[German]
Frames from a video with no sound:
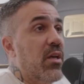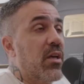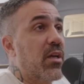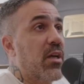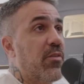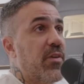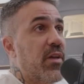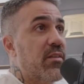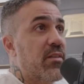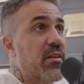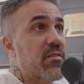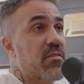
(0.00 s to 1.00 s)
Café
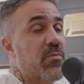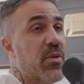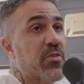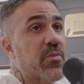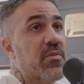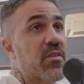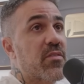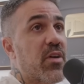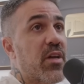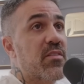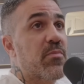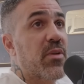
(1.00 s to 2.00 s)
Intense, beispielsweise auch
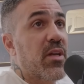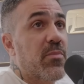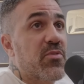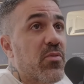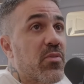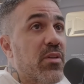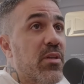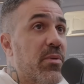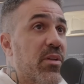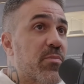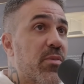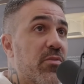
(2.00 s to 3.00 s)
eins meiner absoluten
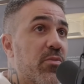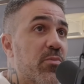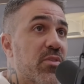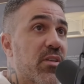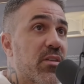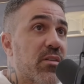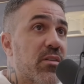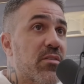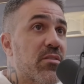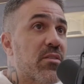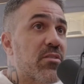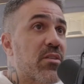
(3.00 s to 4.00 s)
Lieblingsparfüms, Alter.
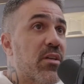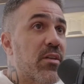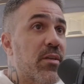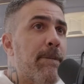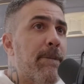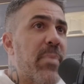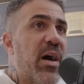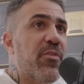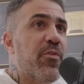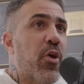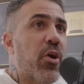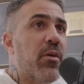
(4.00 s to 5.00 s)
Richtig, richtig geil.
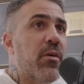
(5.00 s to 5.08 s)
Parfögen.